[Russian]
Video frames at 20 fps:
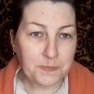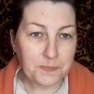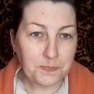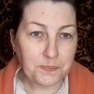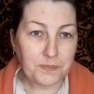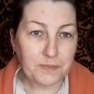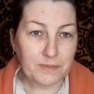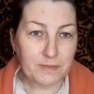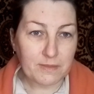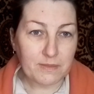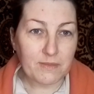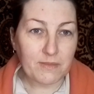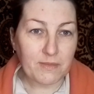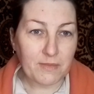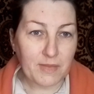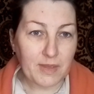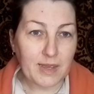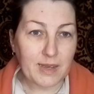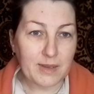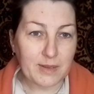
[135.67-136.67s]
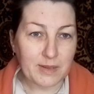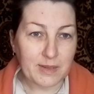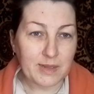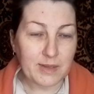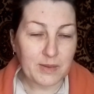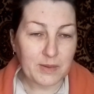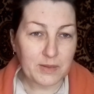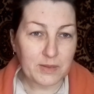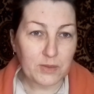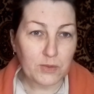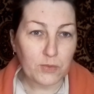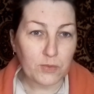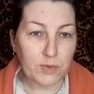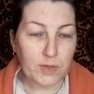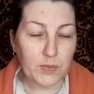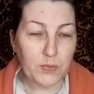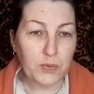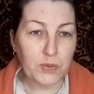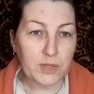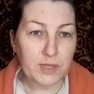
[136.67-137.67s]
ну,
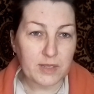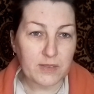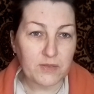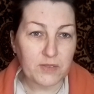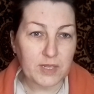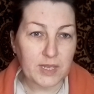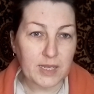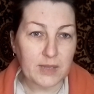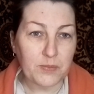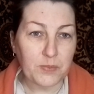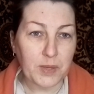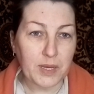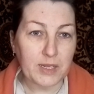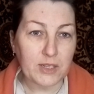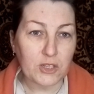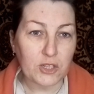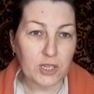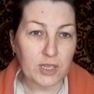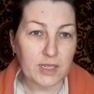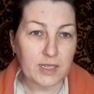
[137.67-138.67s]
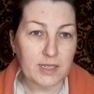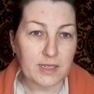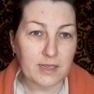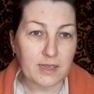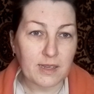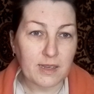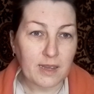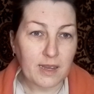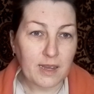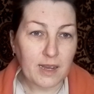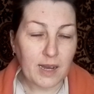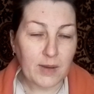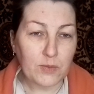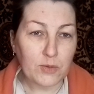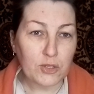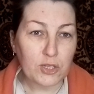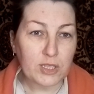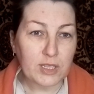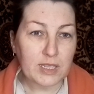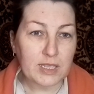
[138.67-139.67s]
допустим, взять 5-6 а
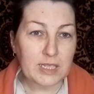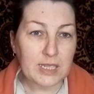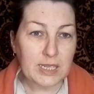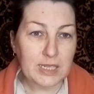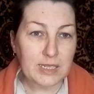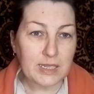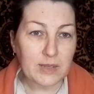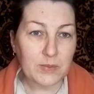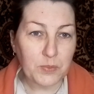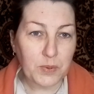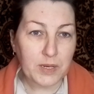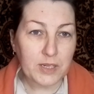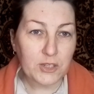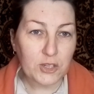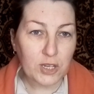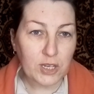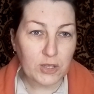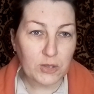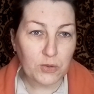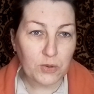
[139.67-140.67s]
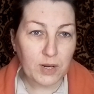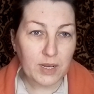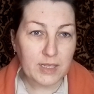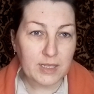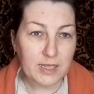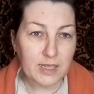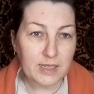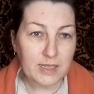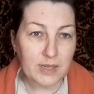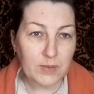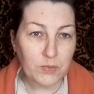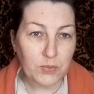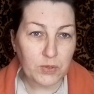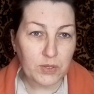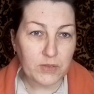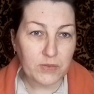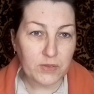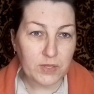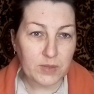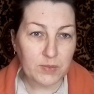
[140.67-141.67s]
может и 10 пачек, то разница
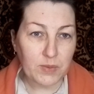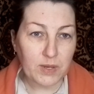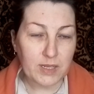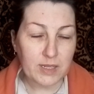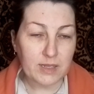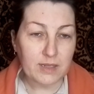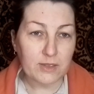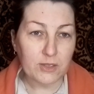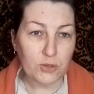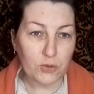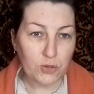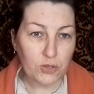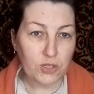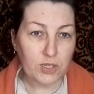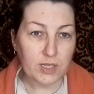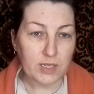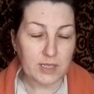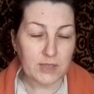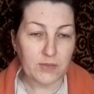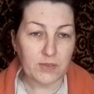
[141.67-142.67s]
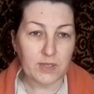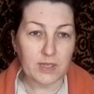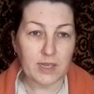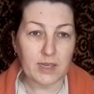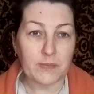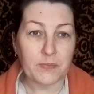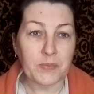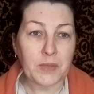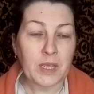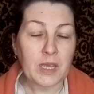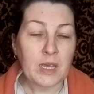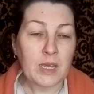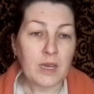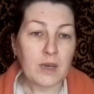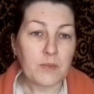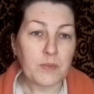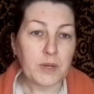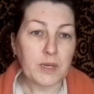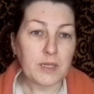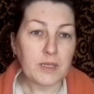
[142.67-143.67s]
будет весьма существенная.
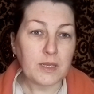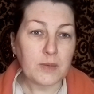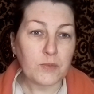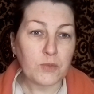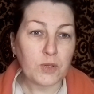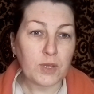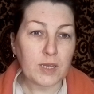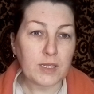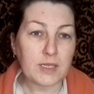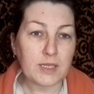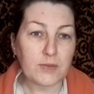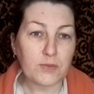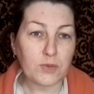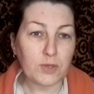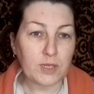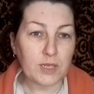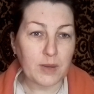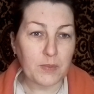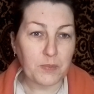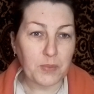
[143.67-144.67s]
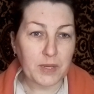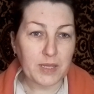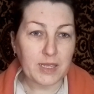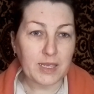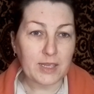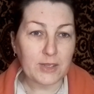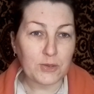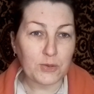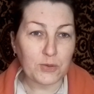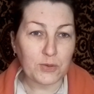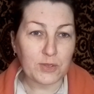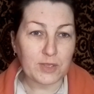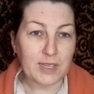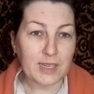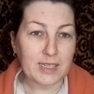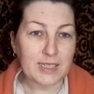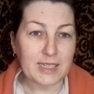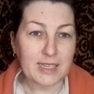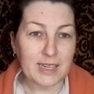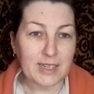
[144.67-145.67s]
Поэтому я сегодня поеду,
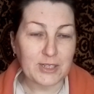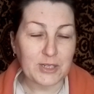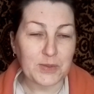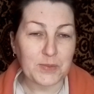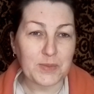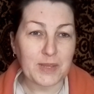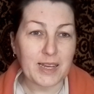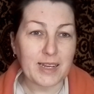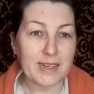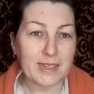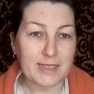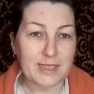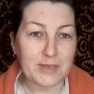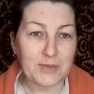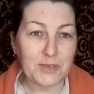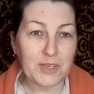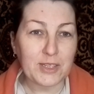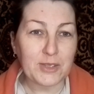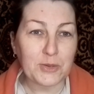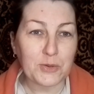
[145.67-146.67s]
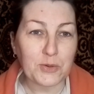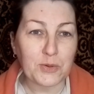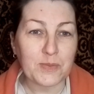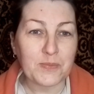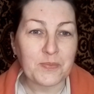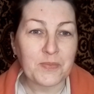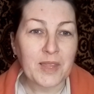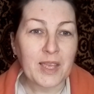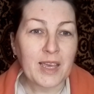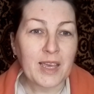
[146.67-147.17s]
так скажем, на разведку,